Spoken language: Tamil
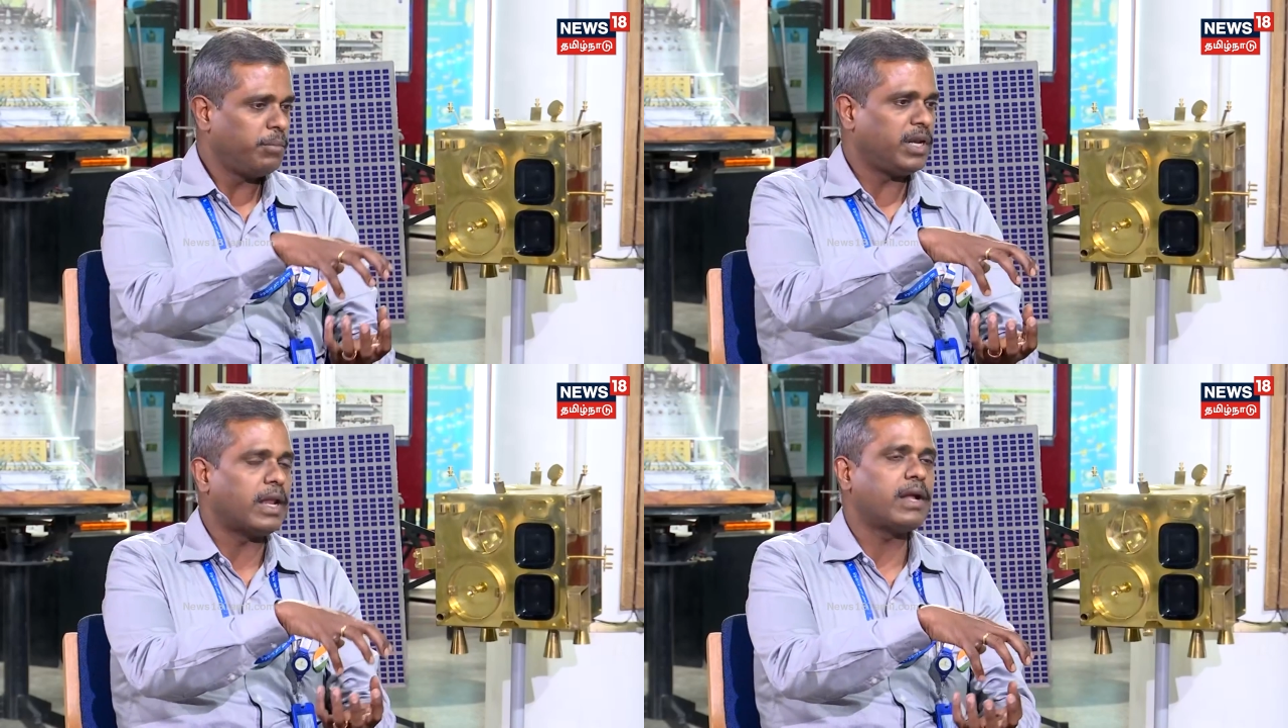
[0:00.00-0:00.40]

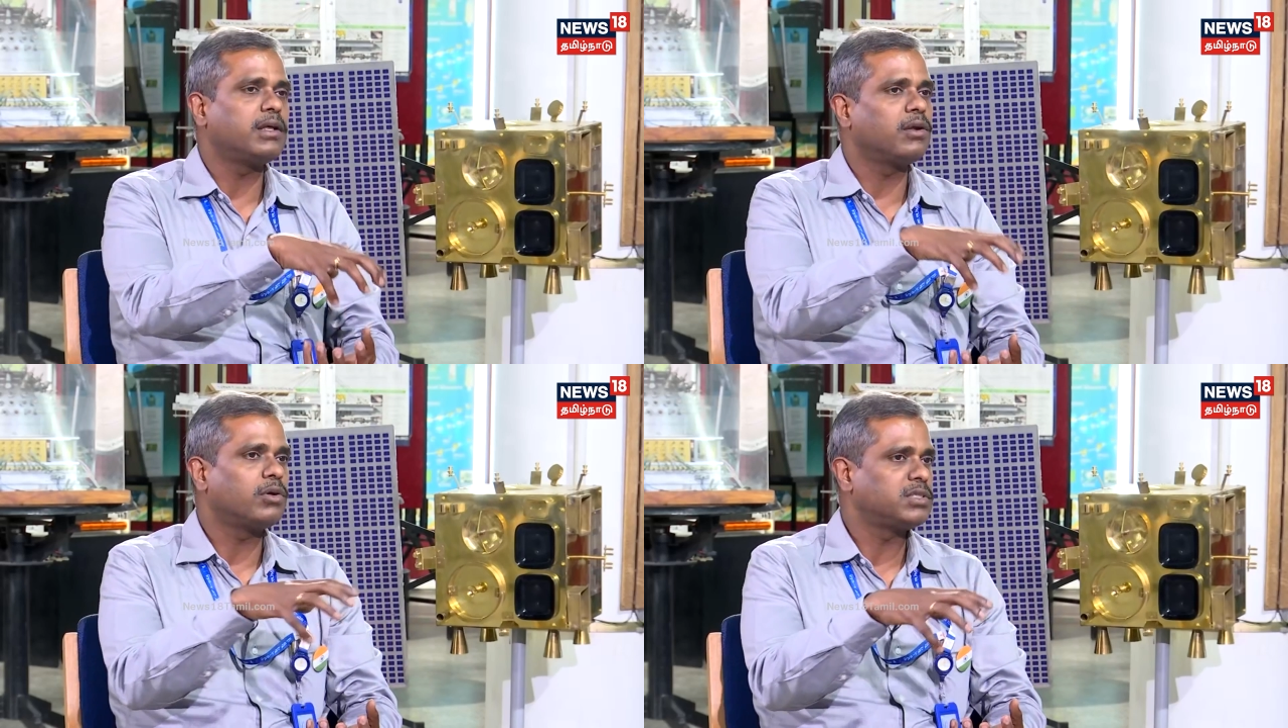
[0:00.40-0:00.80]
மீன்
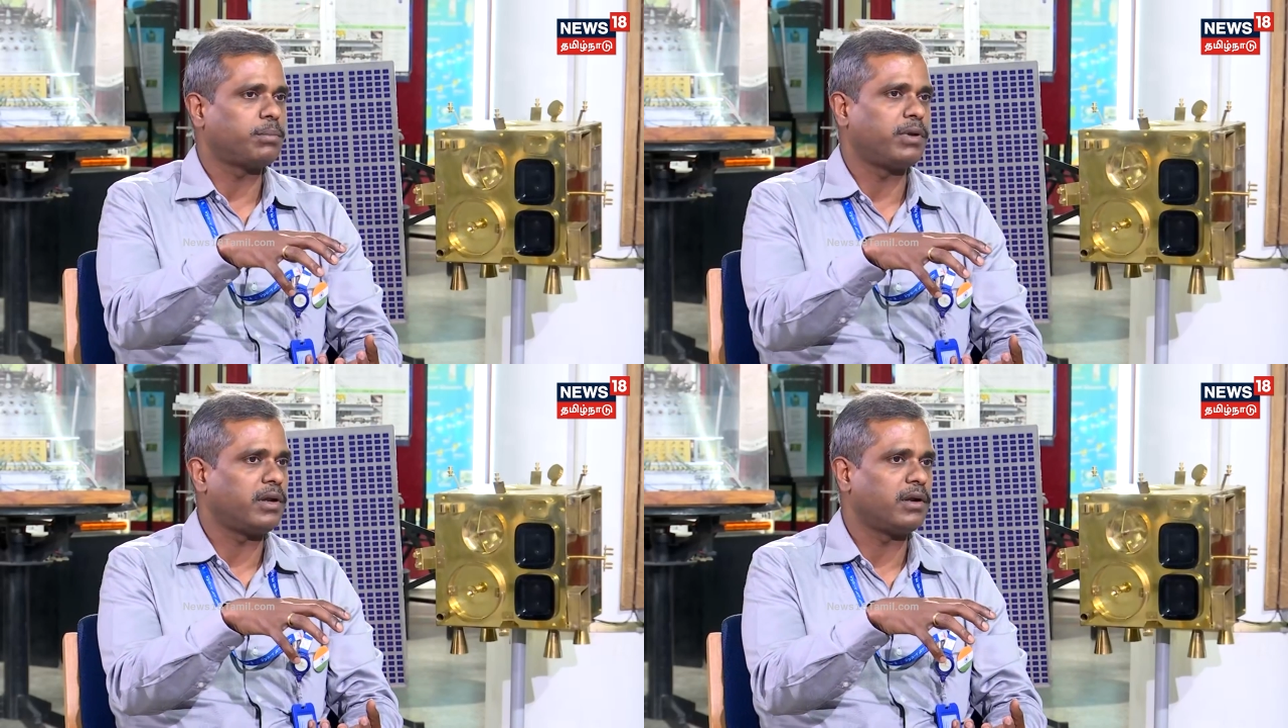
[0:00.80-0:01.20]
லேண்டர் காட்
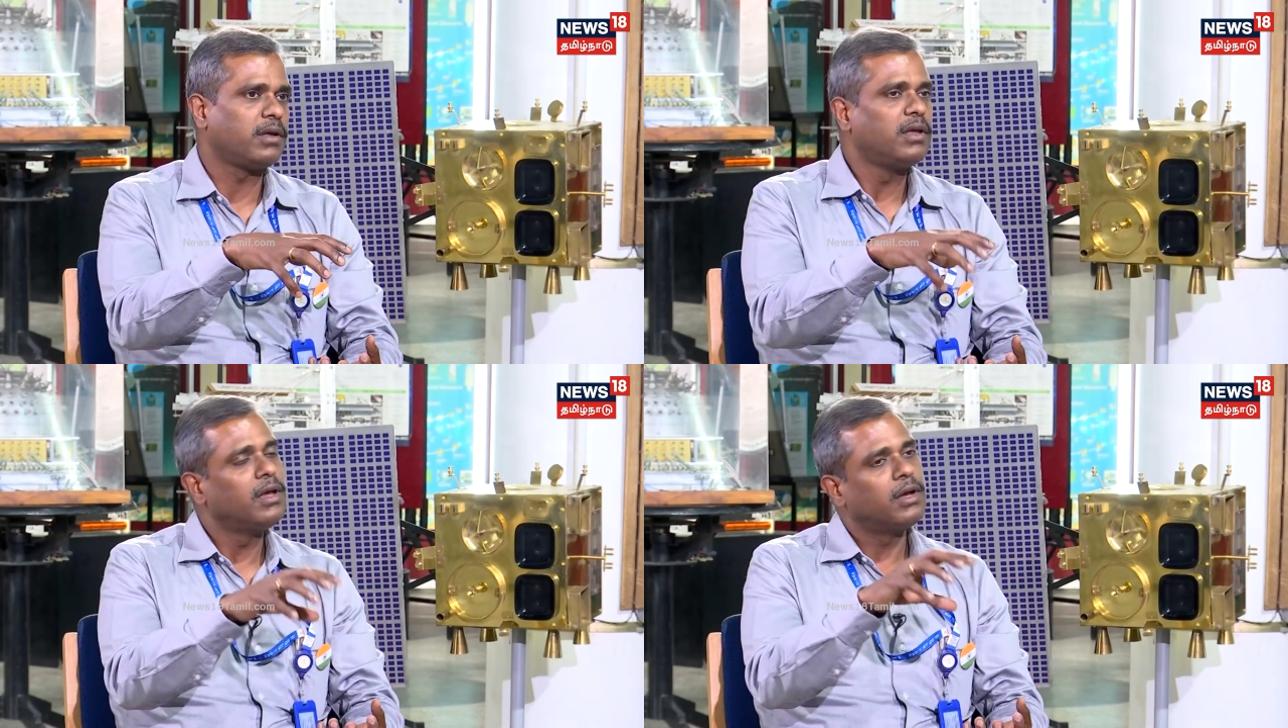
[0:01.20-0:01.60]
செப்பரேட்டட்
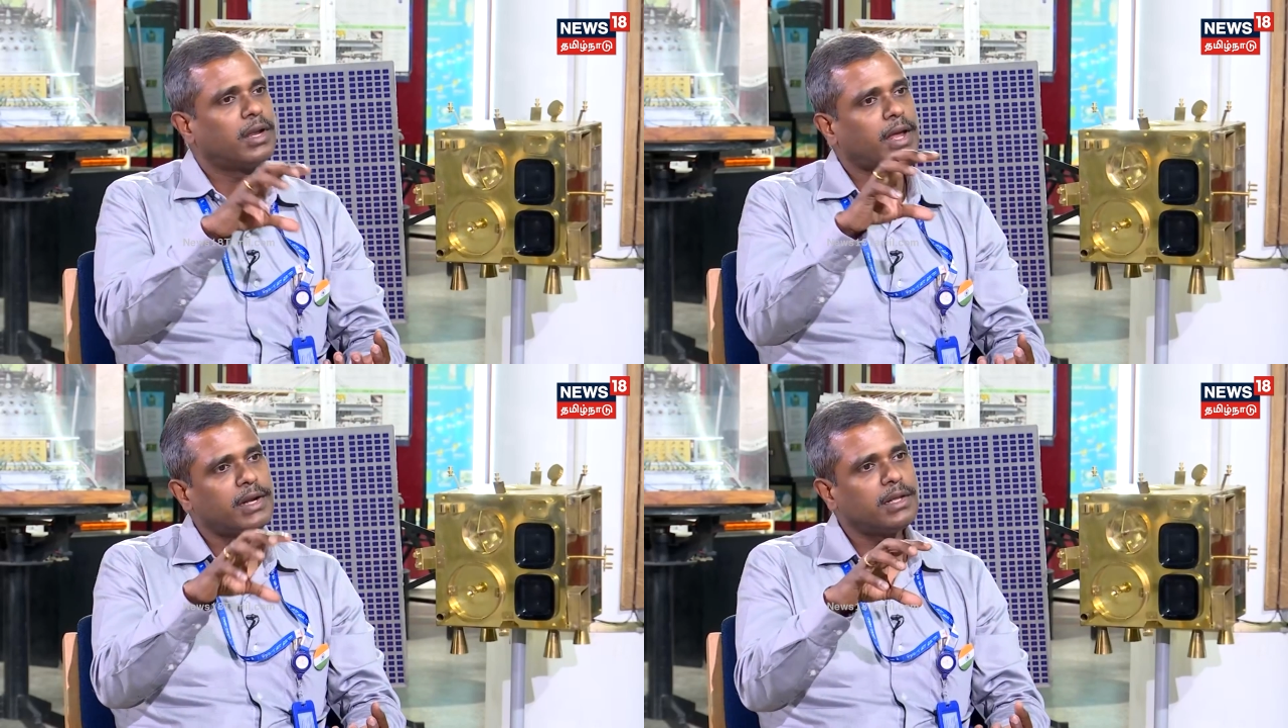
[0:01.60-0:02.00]

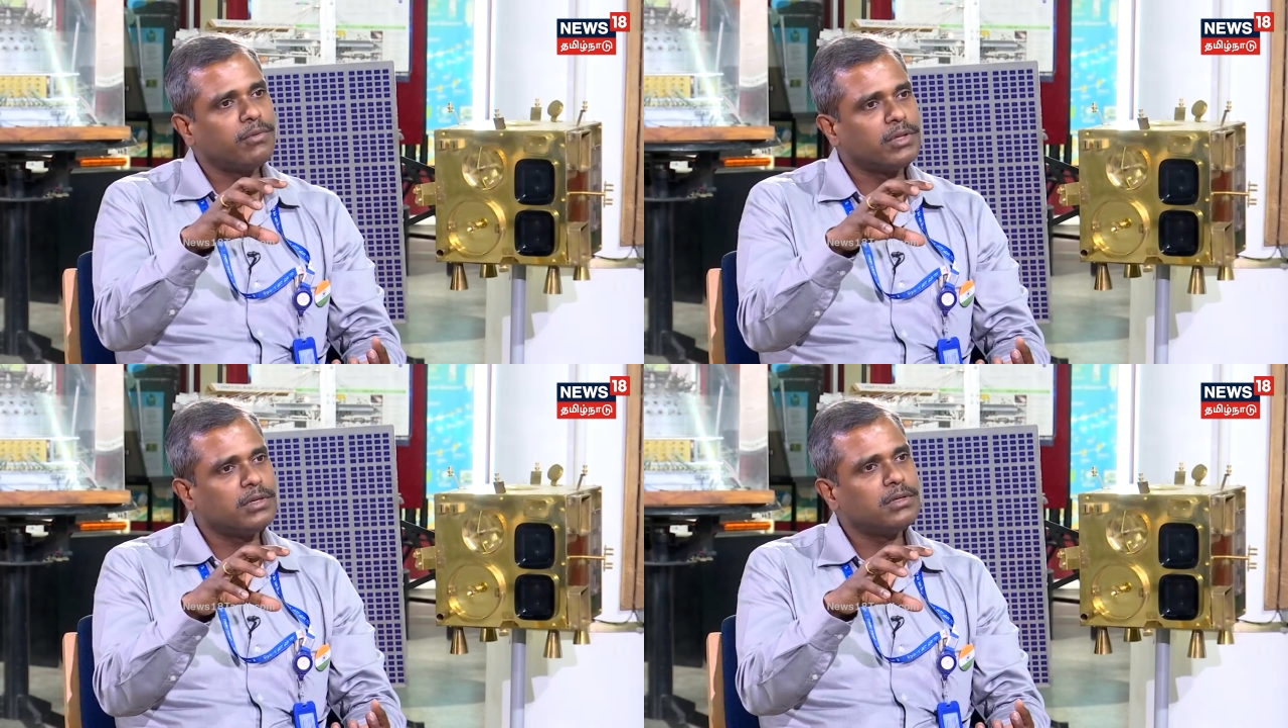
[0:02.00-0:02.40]
லேண்டர்
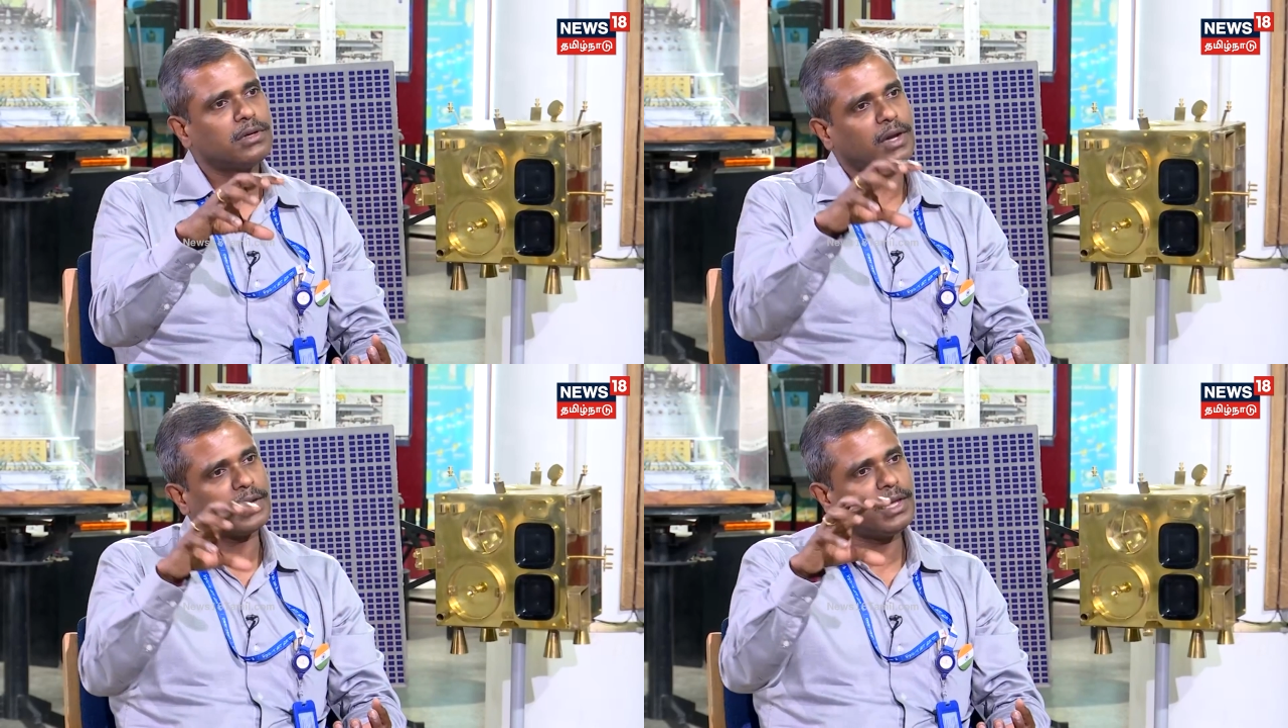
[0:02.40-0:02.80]
வந்து
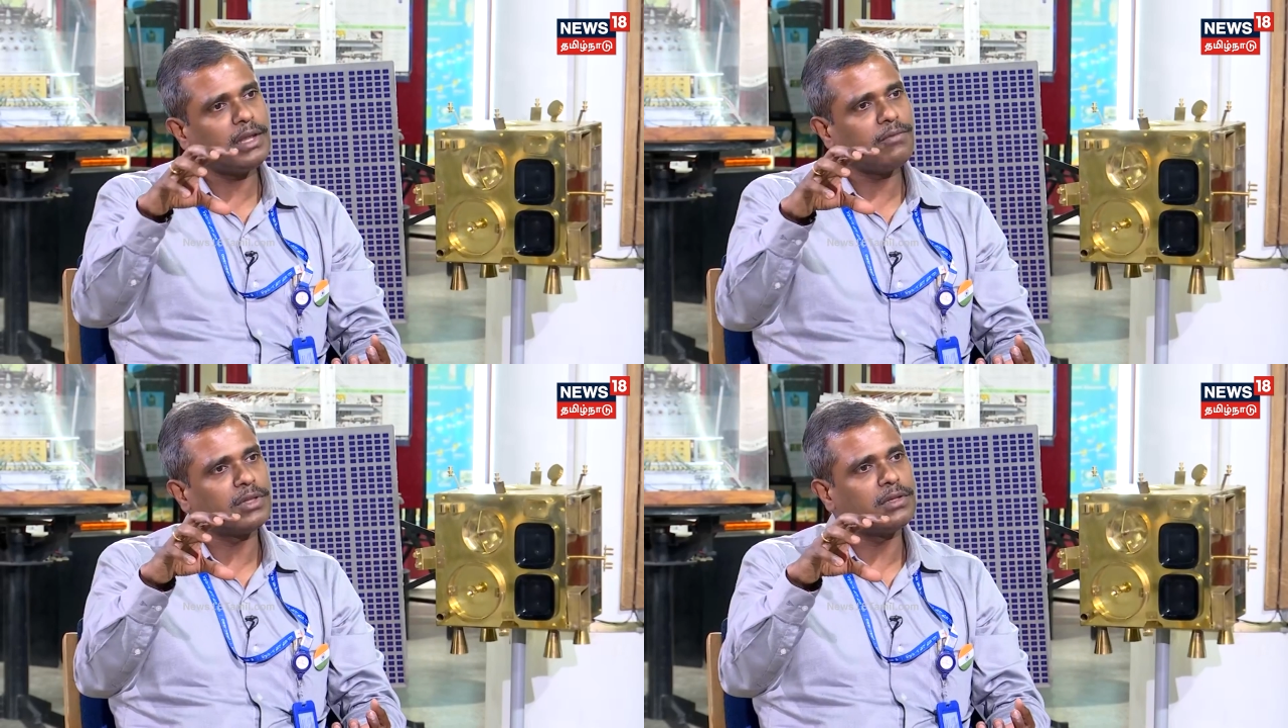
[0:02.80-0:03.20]

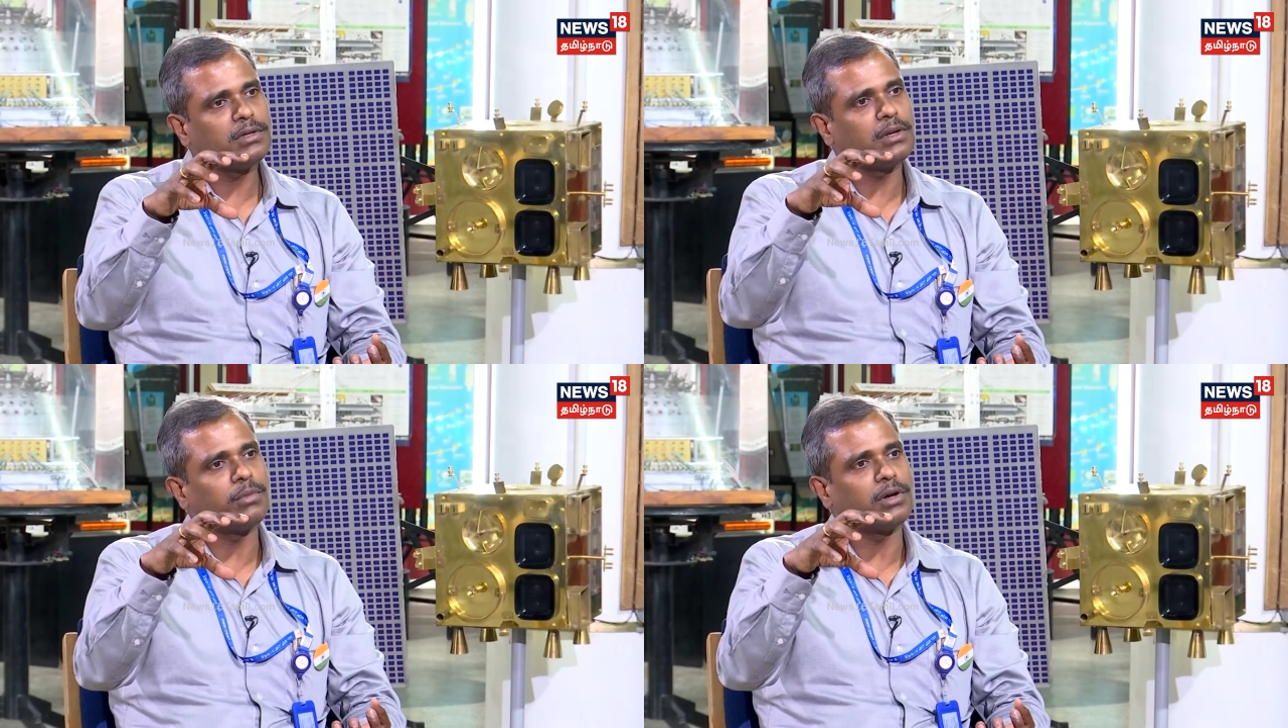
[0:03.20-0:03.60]
அகெயின் வந்து
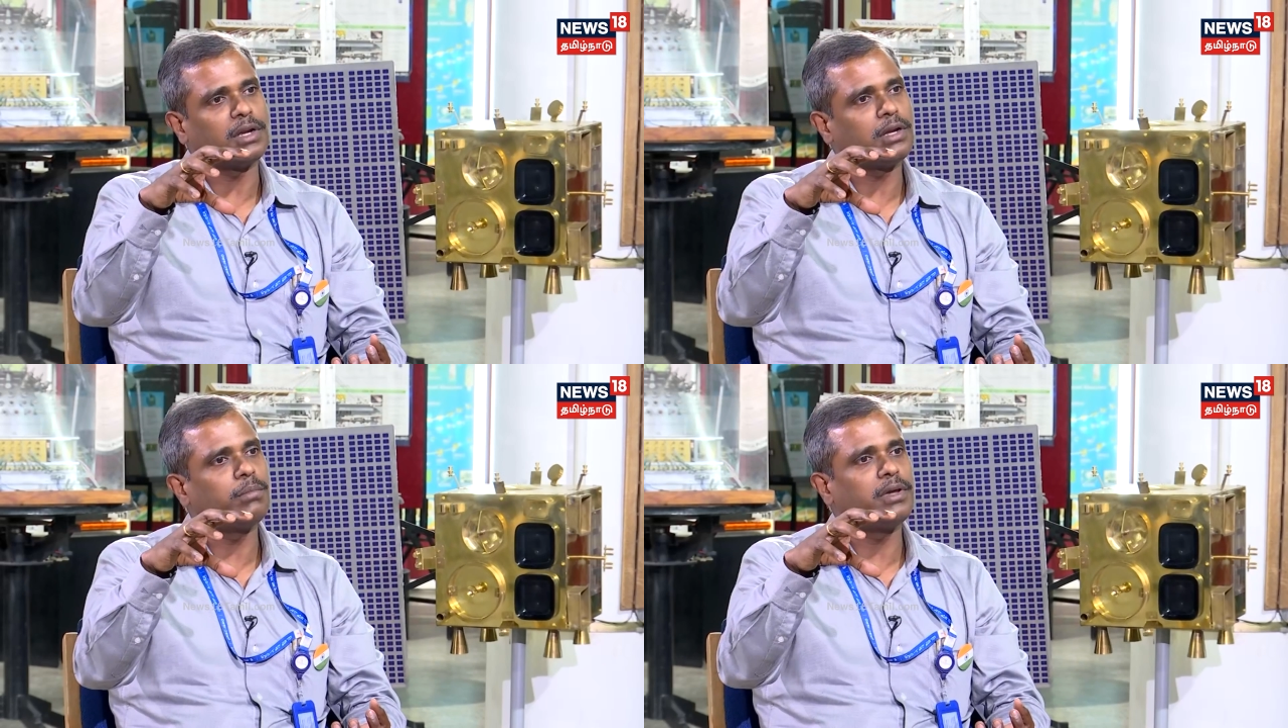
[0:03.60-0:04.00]
நம்ம
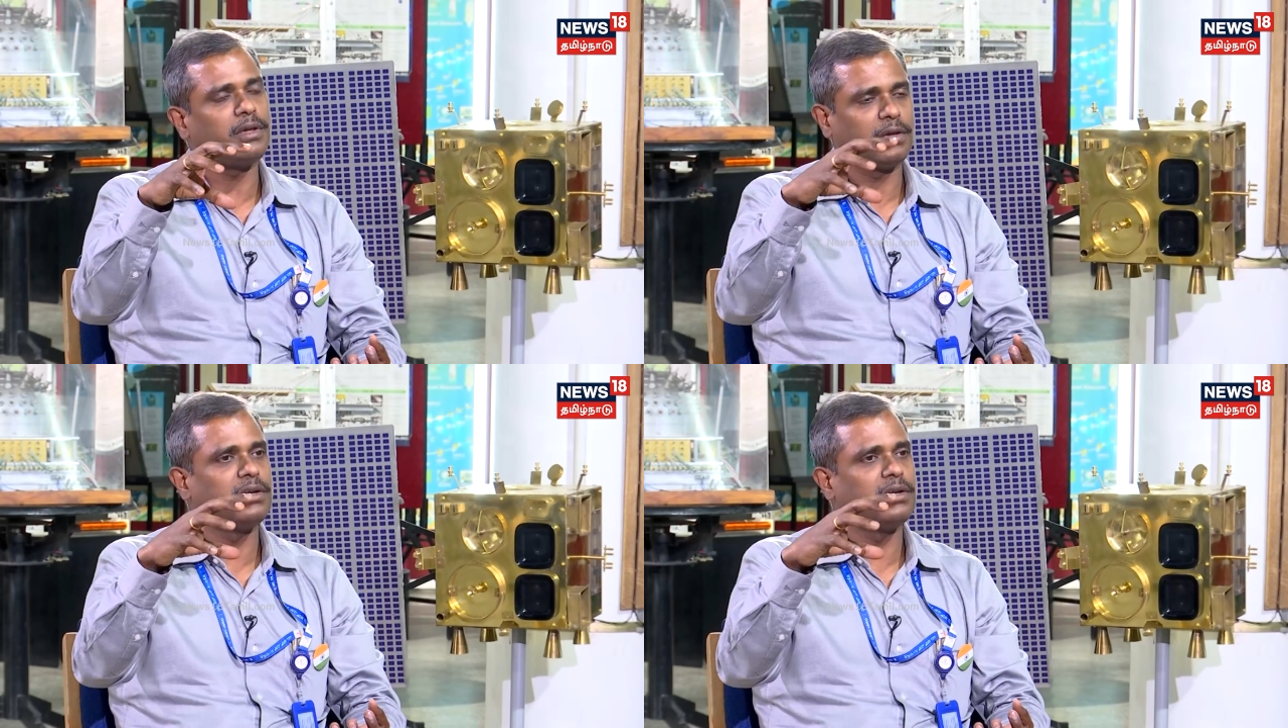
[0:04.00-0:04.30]
ஹண்ட்ரட் பை